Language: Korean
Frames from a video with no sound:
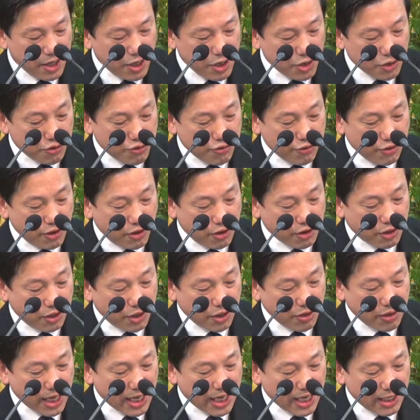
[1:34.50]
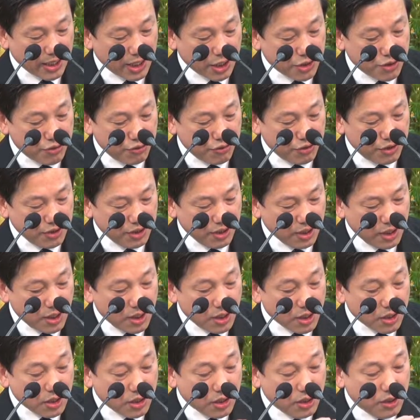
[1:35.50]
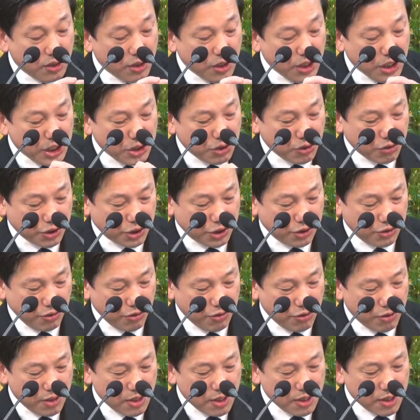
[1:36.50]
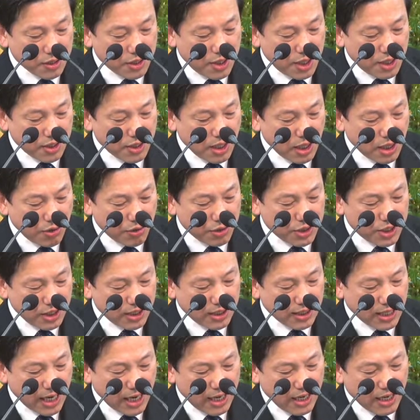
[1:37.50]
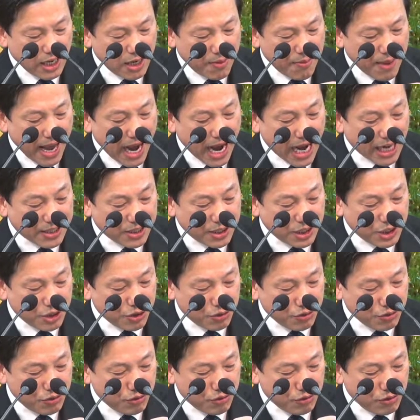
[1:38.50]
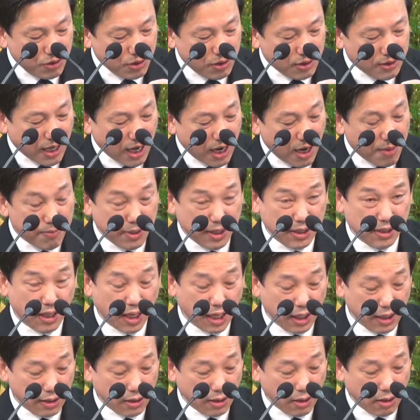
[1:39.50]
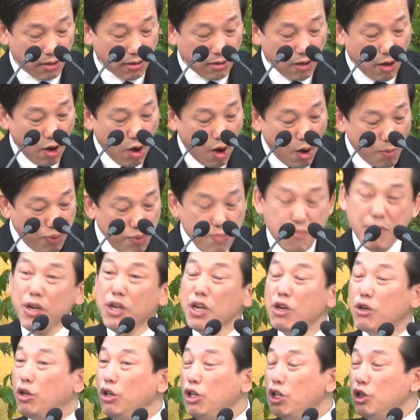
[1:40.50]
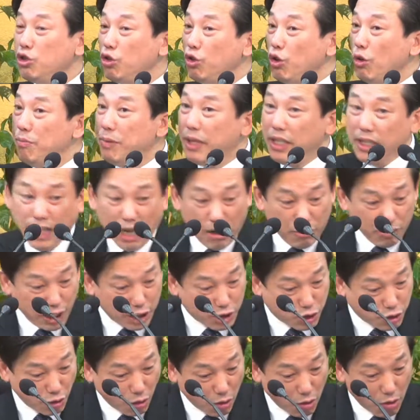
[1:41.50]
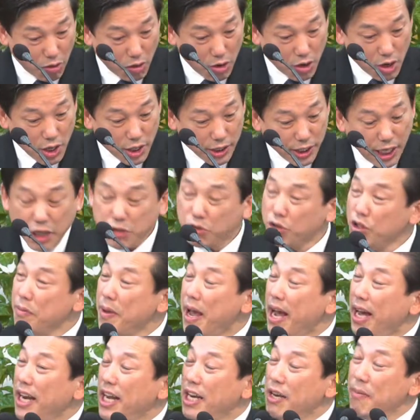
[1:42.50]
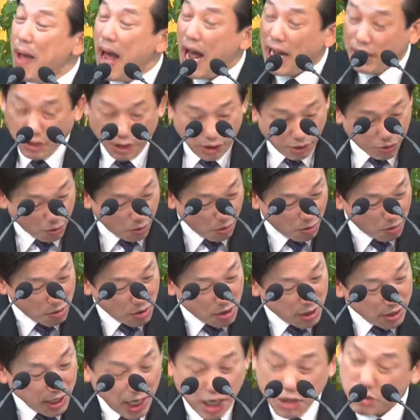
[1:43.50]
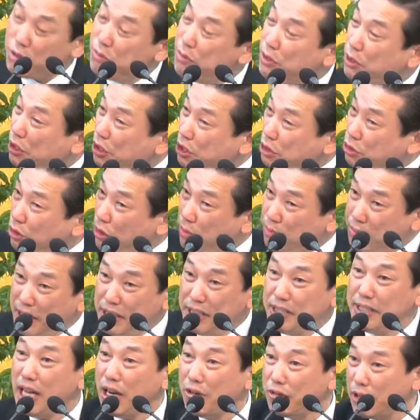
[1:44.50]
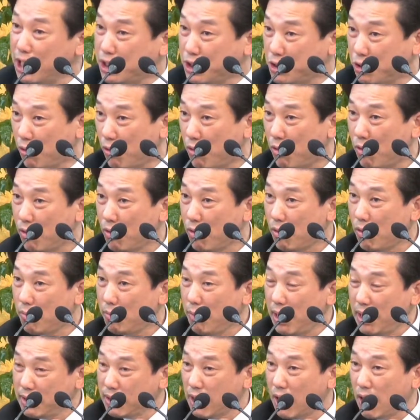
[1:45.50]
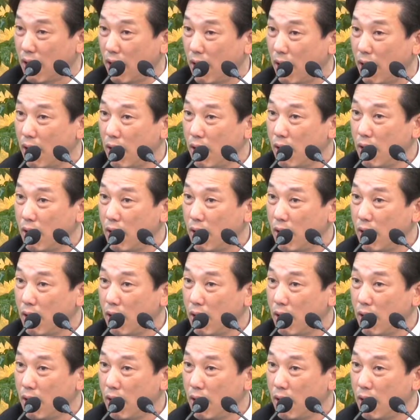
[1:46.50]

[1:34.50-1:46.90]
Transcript: 주여 그러하여다. 주는 그리스도시요 세상에 오시는 하나님의 아들이신 줄을 내가 믿나이다. 분명히 그리스도를 믿다고 그랬죠. 예수님이 하나님의 아들이고 예수님이 그리스도를 믿는다고 그랬죠. 마르다가.